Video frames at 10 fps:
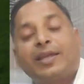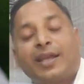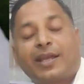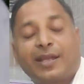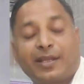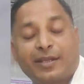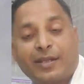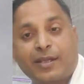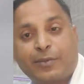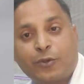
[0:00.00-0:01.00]
कि अगर
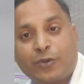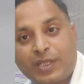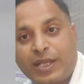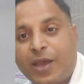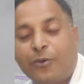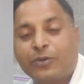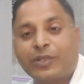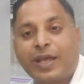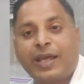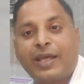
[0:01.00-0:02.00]
कभी वो गीला
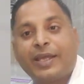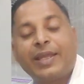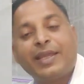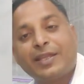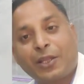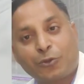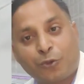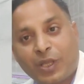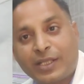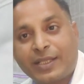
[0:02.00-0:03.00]
होता है या
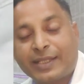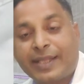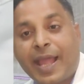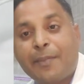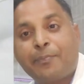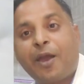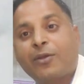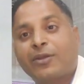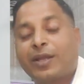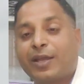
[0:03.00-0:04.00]
धोया जाता है
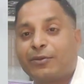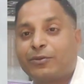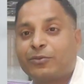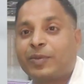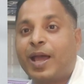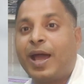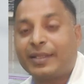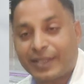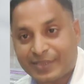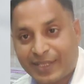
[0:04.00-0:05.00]
पॉकटिंग अगर उसमें
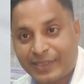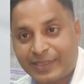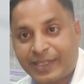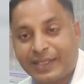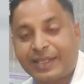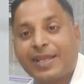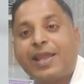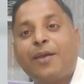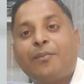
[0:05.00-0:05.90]
अदर साइज की लगी है